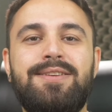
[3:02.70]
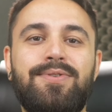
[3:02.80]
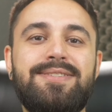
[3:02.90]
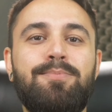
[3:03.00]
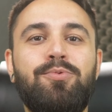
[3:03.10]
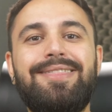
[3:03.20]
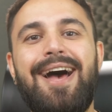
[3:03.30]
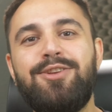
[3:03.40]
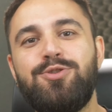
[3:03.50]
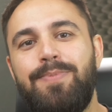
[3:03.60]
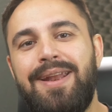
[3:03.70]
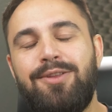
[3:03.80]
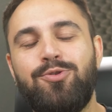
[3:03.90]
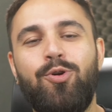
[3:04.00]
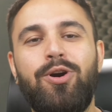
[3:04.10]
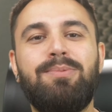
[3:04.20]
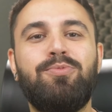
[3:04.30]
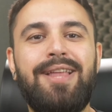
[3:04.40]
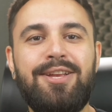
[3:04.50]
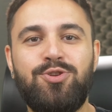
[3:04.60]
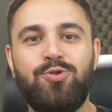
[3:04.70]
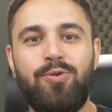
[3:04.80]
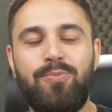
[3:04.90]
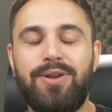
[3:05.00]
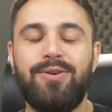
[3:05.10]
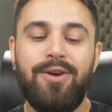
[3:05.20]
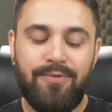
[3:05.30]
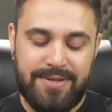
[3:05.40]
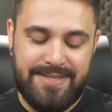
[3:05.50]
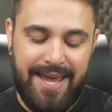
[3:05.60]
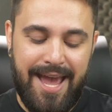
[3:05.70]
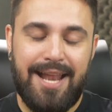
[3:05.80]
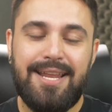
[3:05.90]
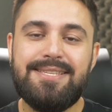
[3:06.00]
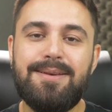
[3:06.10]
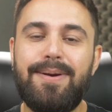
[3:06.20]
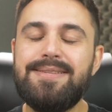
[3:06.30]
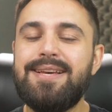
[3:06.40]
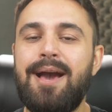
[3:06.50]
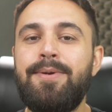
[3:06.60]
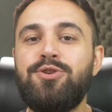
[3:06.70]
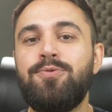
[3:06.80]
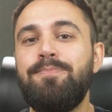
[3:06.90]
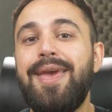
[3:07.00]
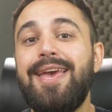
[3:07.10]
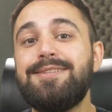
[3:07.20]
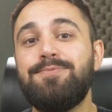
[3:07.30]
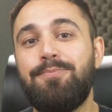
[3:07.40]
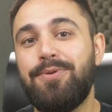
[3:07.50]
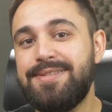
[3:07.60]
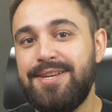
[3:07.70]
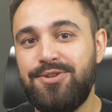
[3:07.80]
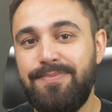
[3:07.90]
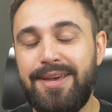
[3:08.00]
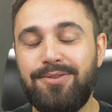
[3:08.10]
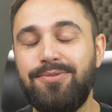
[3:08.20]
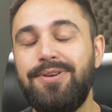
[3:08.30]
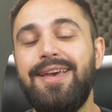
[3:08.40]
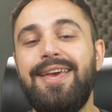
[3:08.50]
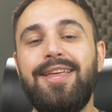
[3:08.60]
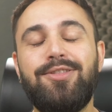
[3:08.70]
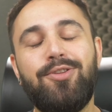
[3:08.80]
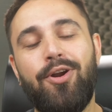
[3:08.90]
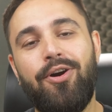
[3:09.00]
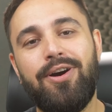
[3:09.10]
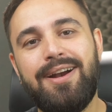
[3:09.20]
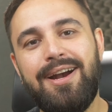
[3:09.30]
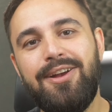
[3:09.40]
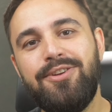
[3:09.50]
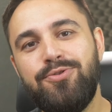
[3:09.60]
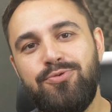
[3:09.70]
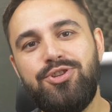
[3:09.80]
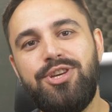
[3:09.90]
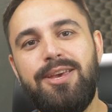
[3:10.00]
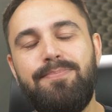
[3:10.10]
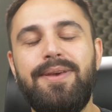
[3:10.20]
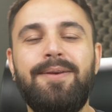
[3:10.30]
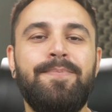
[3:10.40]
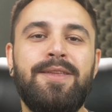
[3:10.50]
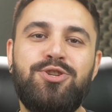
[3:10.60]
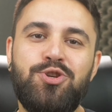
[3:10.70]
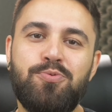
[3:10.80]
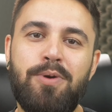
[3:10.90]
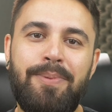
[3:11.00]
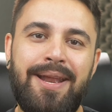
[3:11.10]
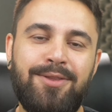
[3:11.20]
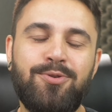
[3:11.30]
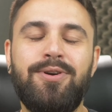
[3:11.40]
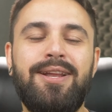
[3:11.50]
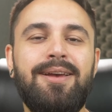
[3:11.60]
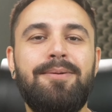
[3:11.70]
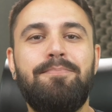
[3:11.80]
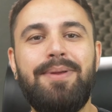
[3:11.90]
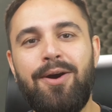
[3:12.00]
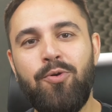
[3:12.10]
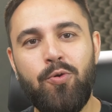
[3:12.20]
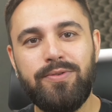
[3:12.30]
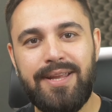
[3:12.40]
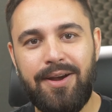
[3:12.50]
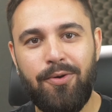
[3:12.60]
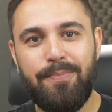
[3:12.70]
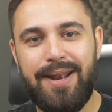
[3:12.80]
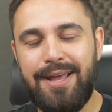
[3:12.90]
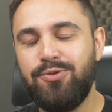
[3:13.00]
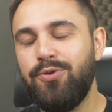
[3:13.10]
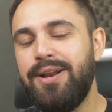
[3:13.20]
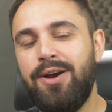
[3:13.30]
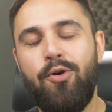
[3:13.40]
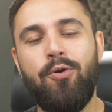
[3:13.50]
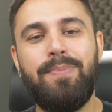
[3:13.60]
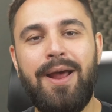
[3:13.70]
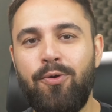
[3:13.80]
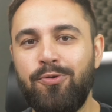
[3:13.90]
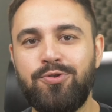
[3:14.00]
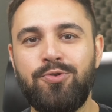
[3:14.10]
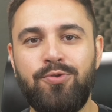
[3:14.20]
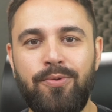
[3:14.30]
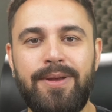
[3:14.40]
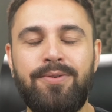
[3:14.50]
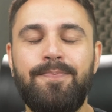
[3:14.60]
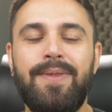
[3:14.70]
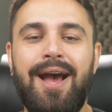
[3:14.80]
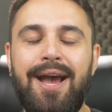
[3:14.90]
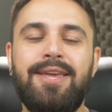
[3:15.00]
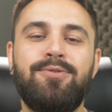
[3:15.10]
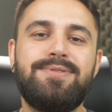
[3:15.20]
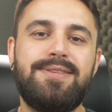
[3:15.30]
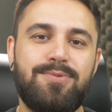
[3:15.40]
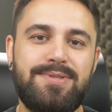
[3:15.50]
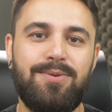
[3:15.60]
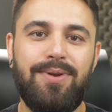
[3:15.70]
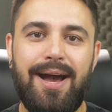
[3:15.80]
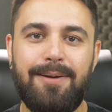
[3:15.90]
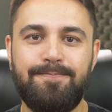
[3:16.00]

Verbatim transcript: se você mudar de operadora, mudar de número, você realiza basicamente o mesmo procedimento e troca um chip de uma operadora para outra operadora ou para outro número aí no seu celular.